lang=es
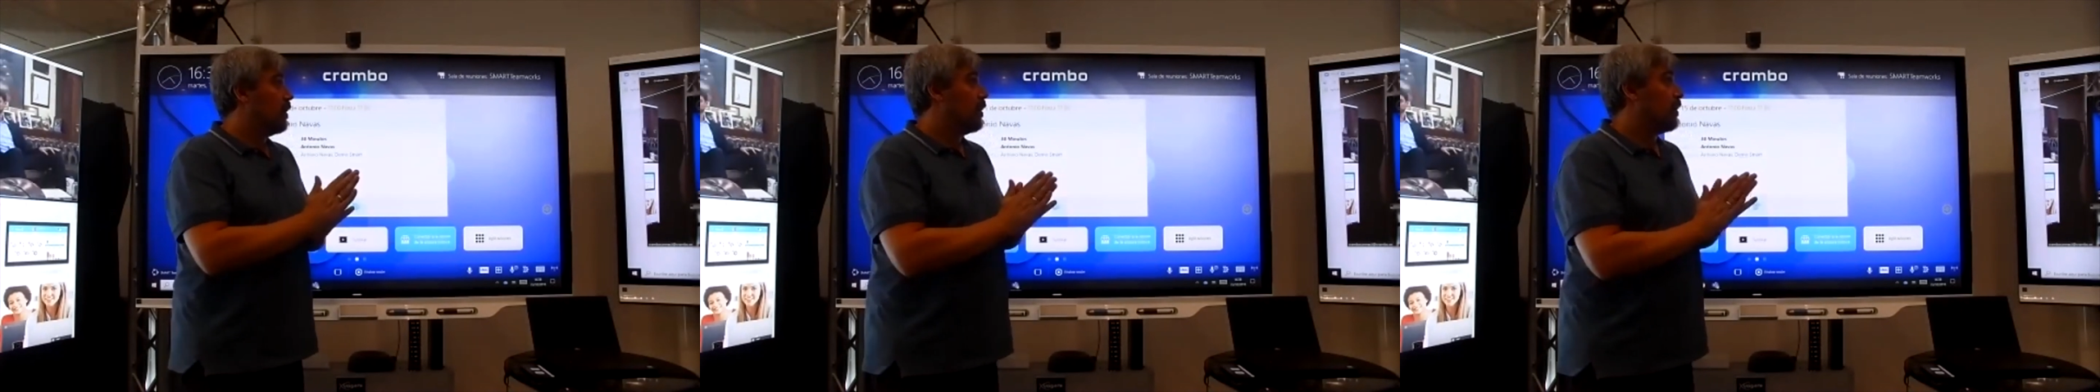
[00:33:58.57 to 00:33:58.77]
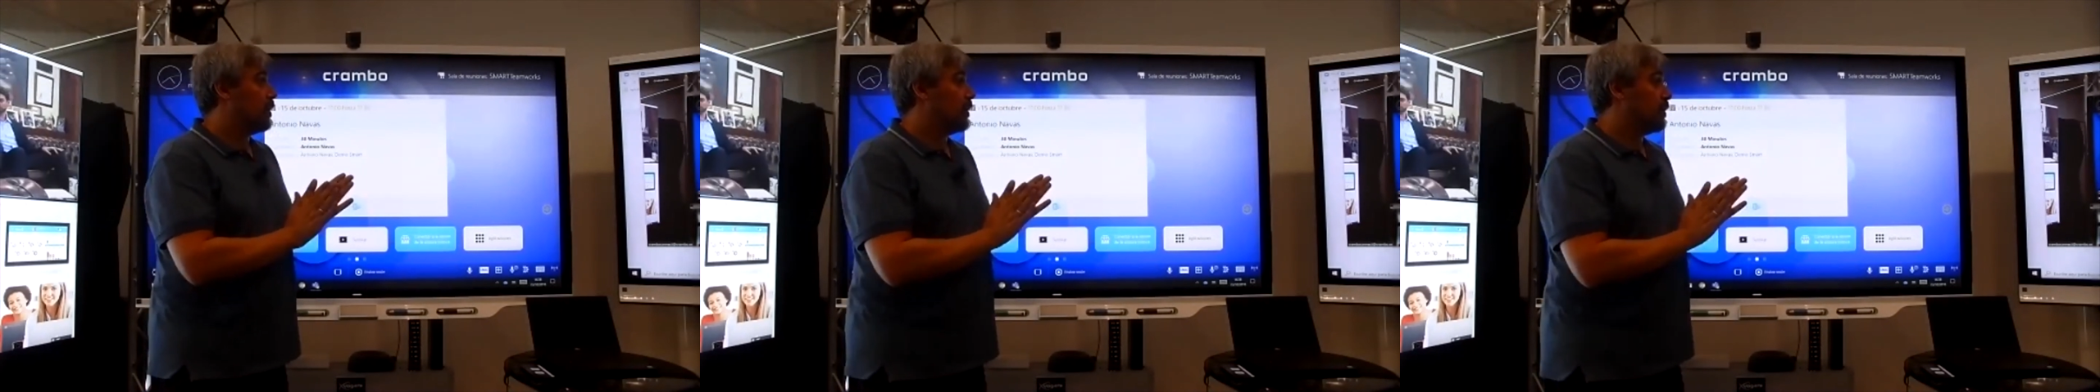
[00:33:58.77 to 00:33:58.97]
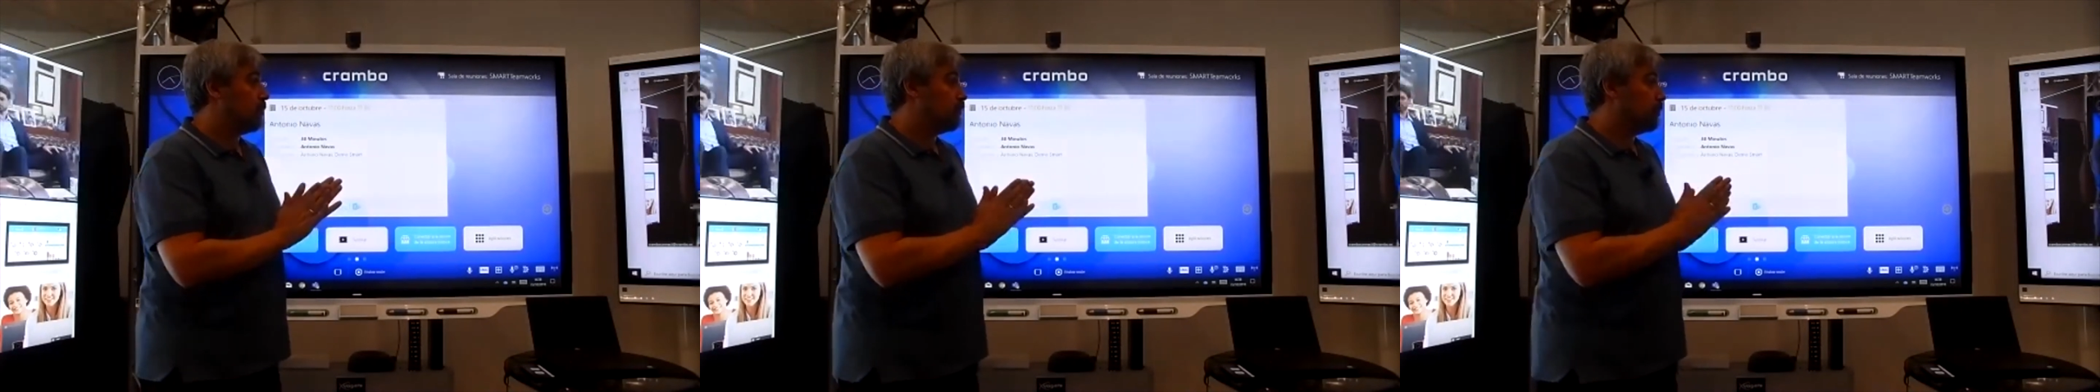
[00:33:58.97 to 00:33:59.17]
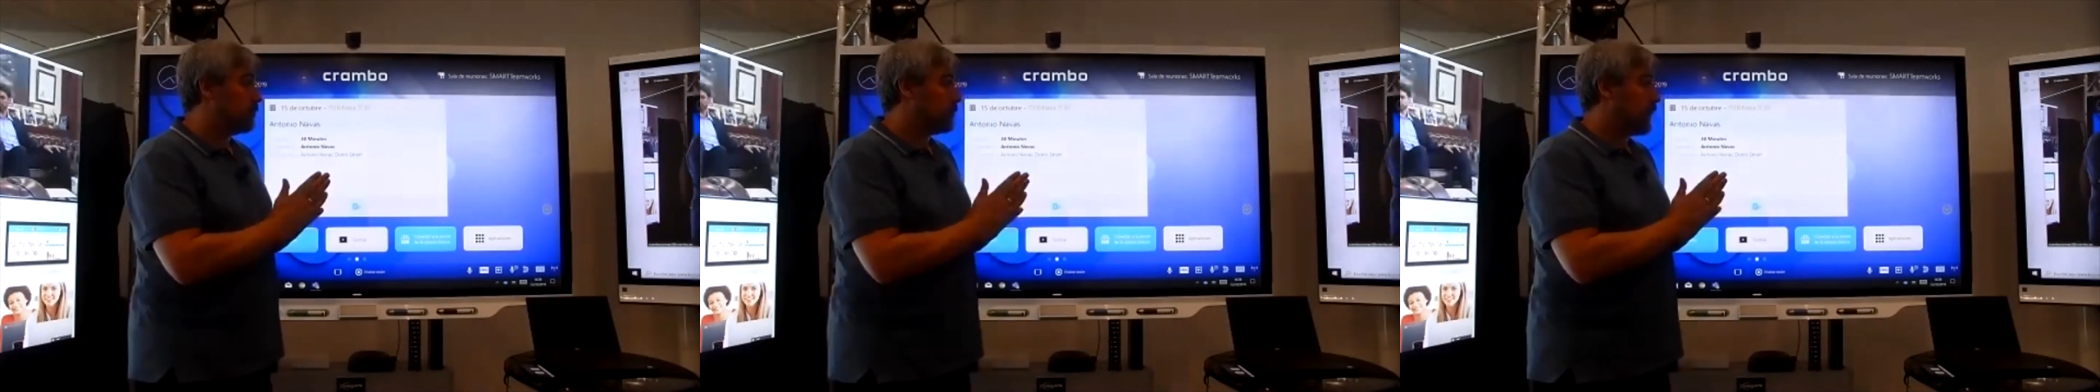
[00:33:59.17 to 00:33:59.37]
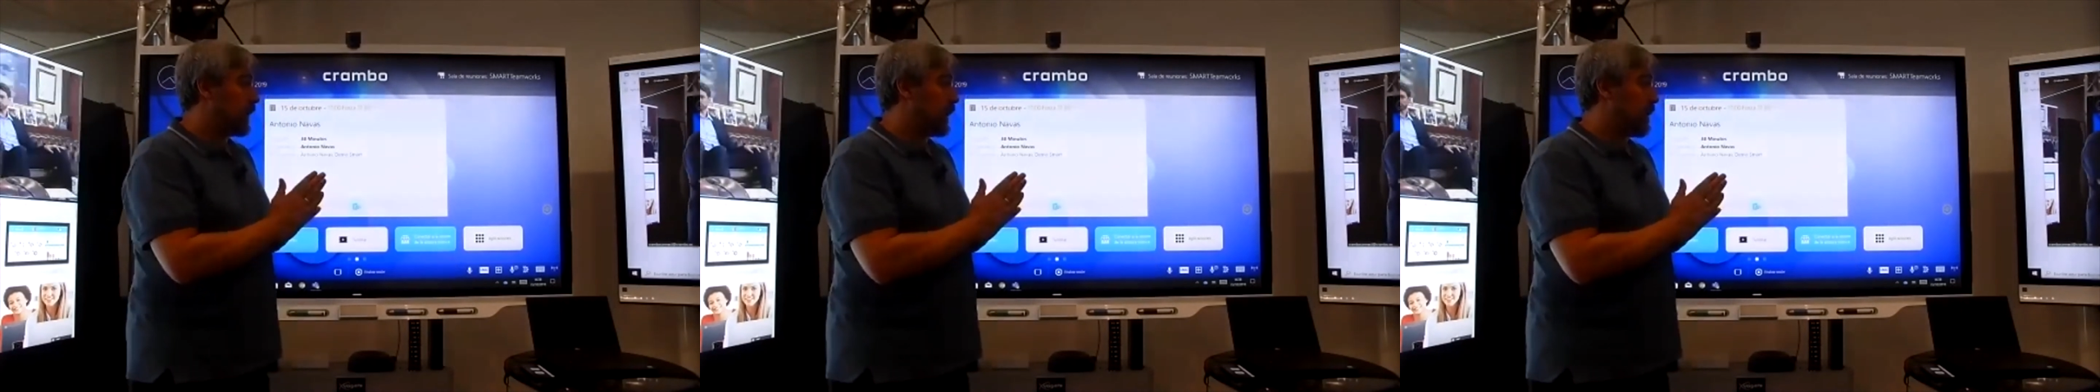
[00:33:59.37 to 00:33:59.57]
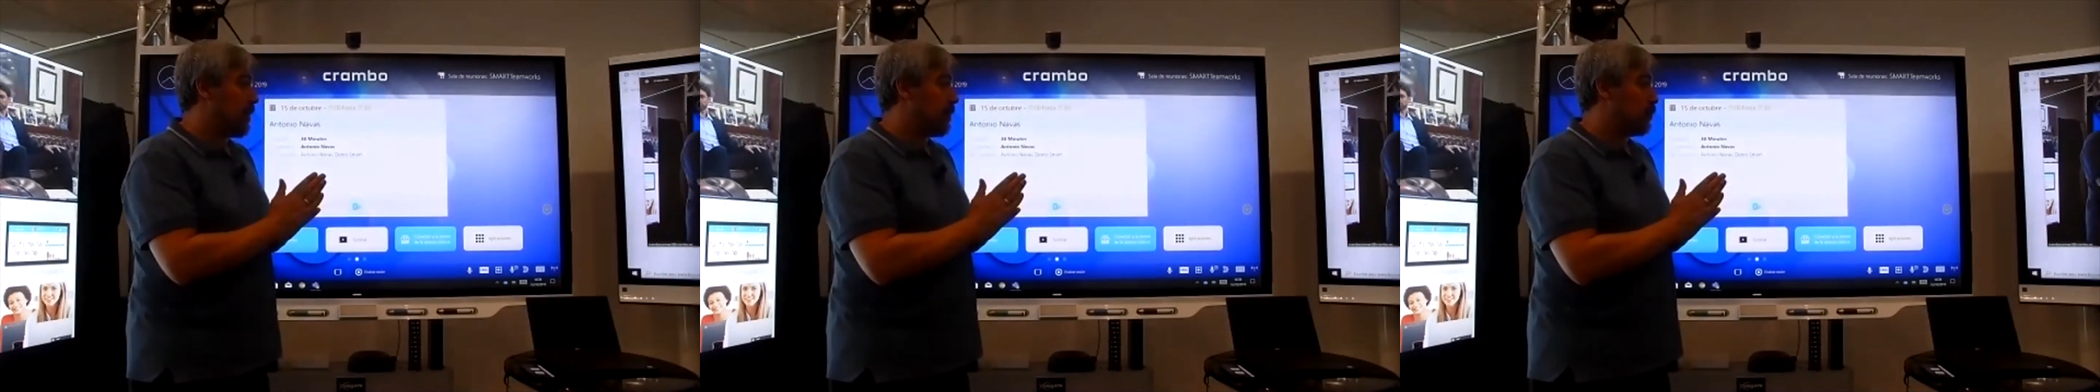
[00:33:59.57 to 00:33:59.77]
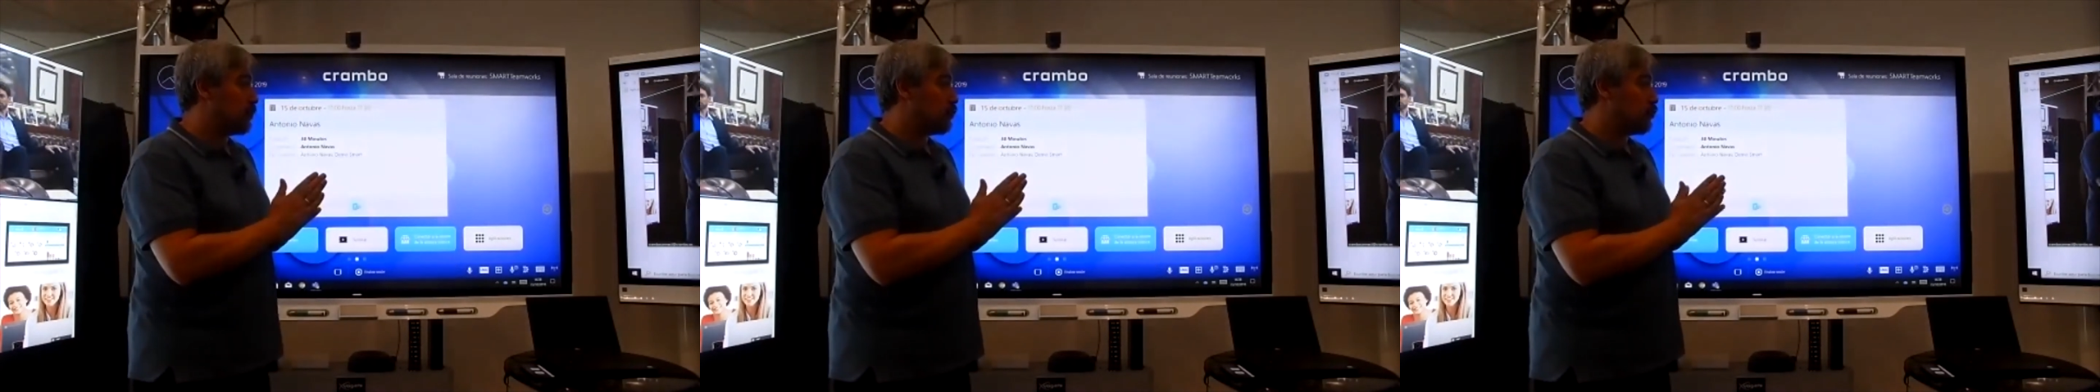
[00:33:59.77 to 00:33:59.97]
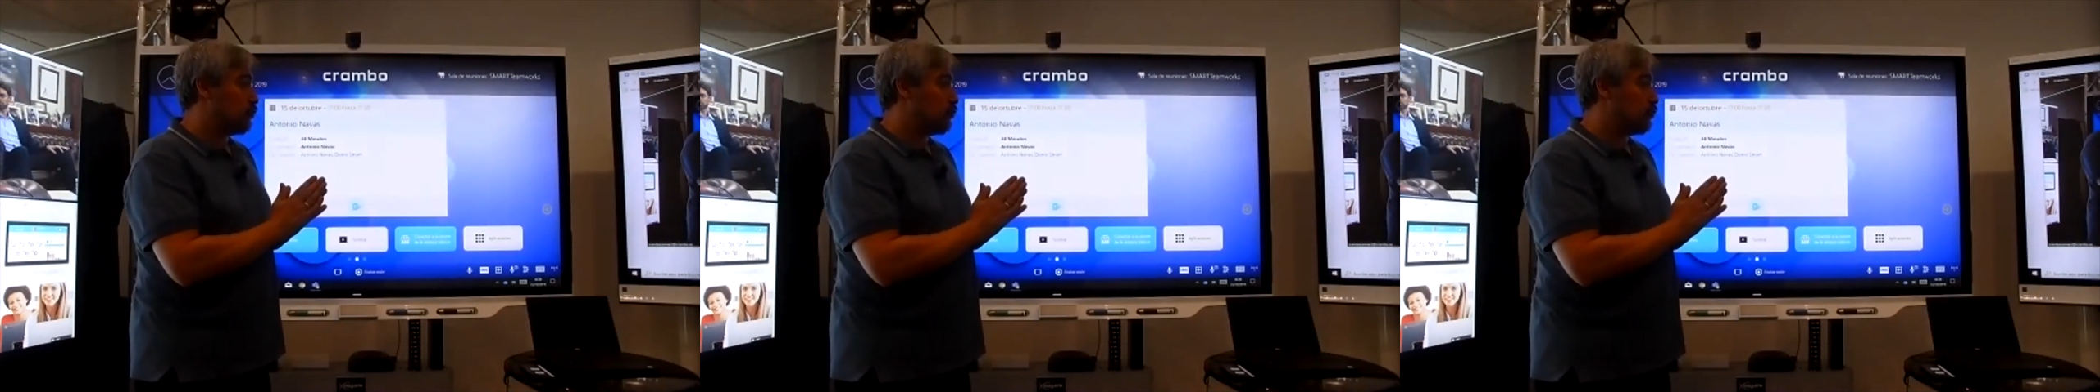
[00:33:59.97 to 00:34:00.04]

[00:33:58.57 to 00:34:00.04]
em, que llevamos,